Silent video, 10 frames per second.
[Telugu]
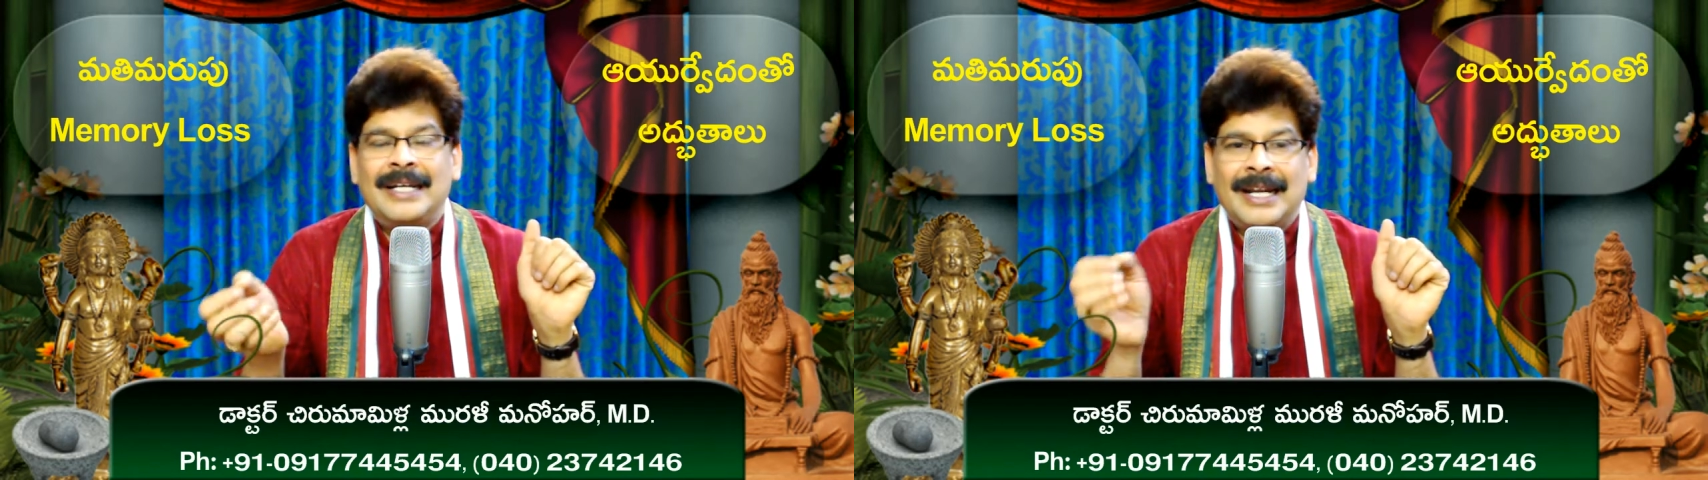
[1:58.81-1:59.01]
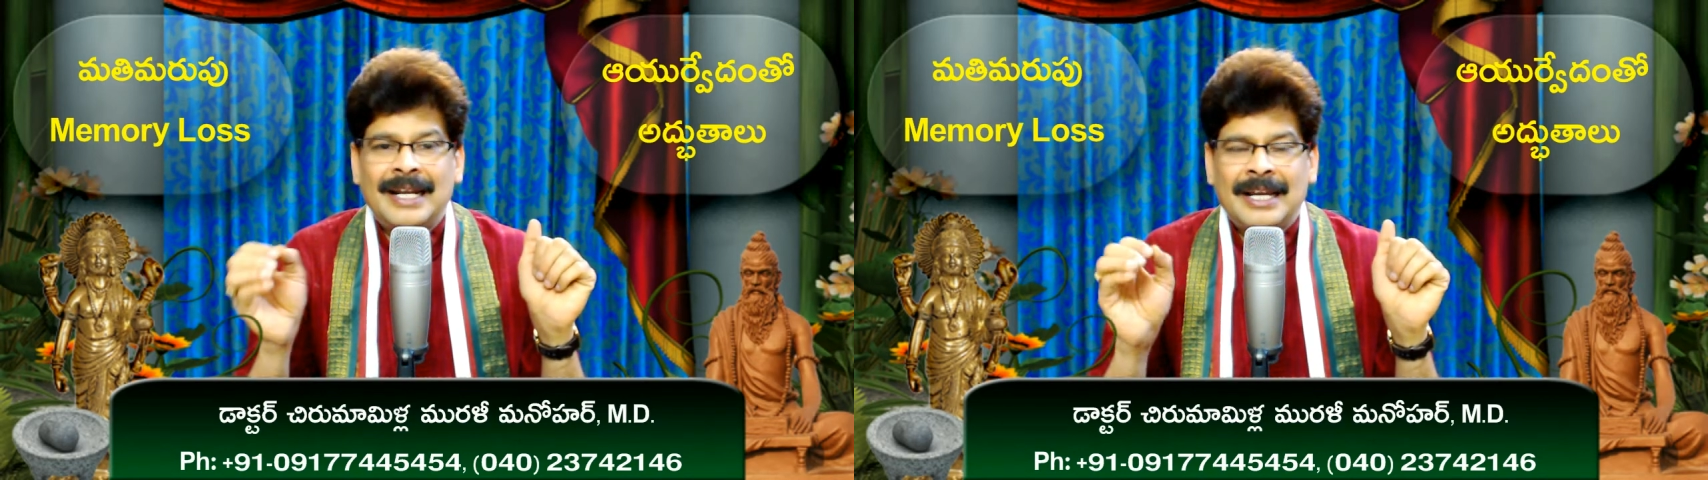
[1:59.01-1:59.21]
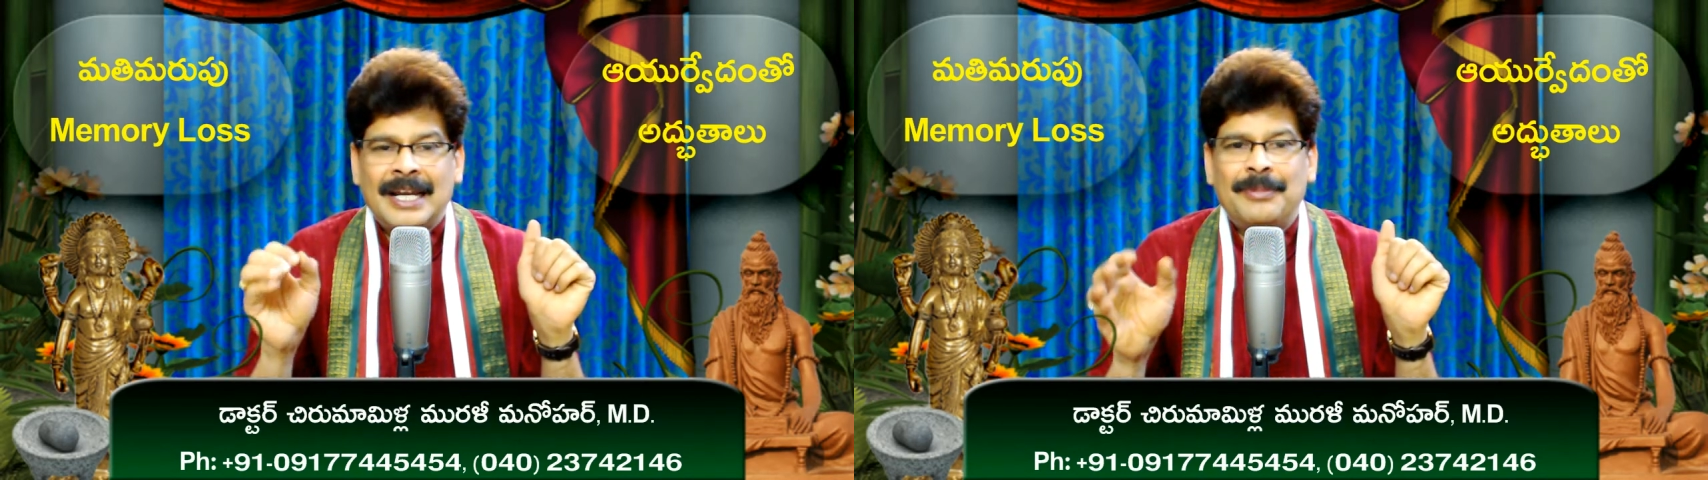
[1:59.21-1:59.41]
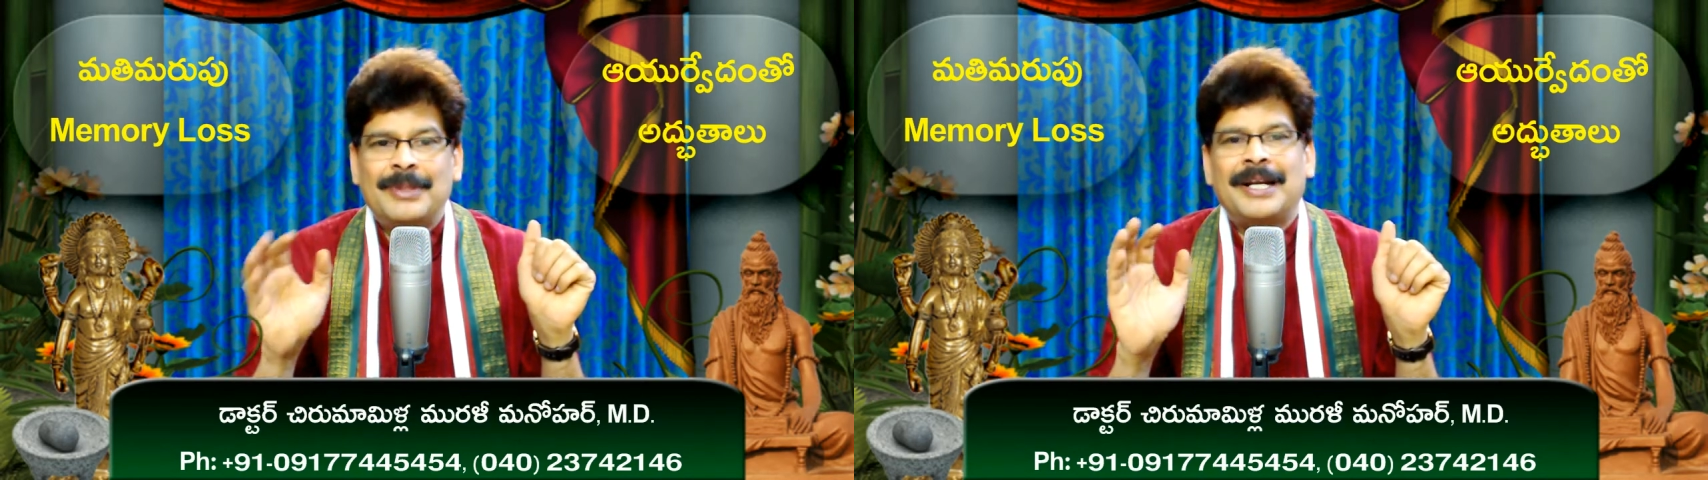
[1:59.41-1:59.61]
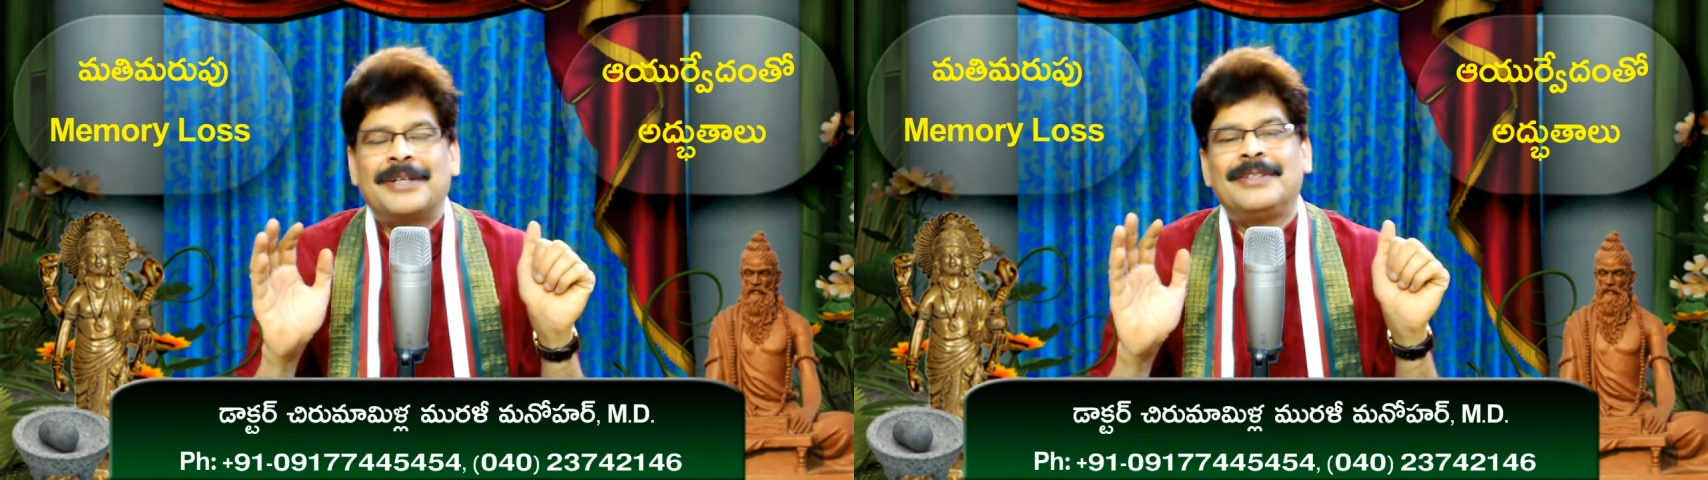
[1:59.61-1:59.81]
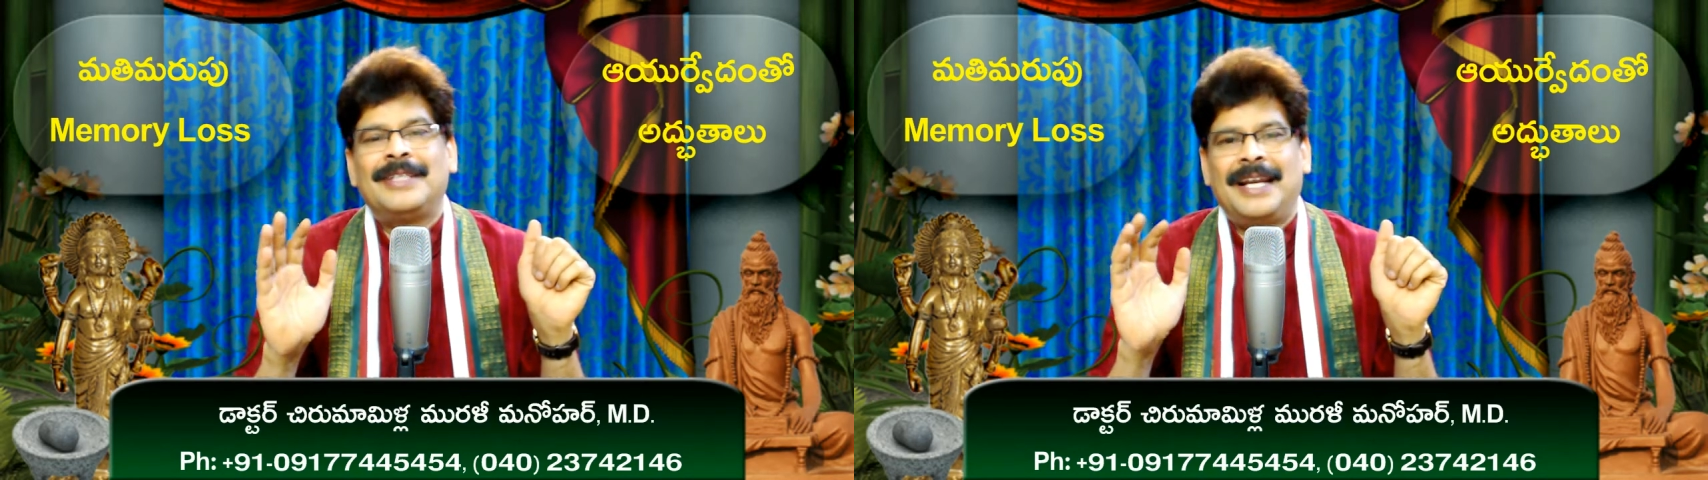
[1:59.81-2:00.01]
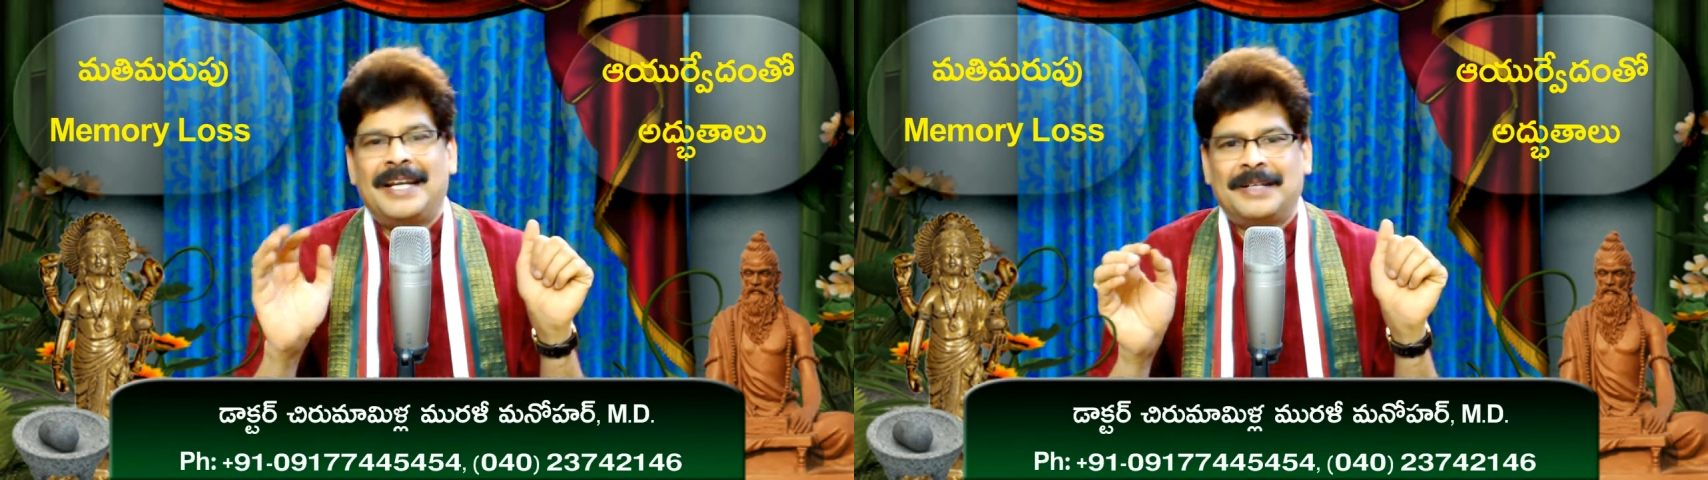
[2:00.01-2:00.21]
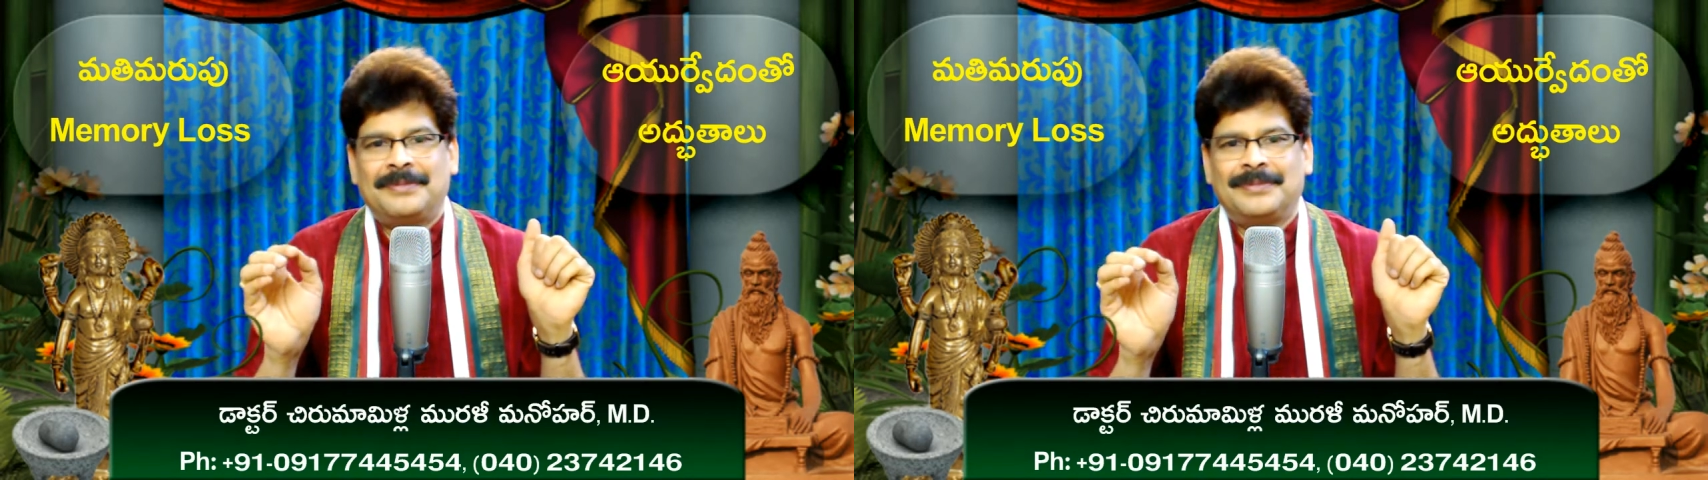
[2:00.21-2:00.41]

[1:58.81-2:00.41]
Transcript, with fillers: నీళ్ళకి కలిపి తాగటం తేలిక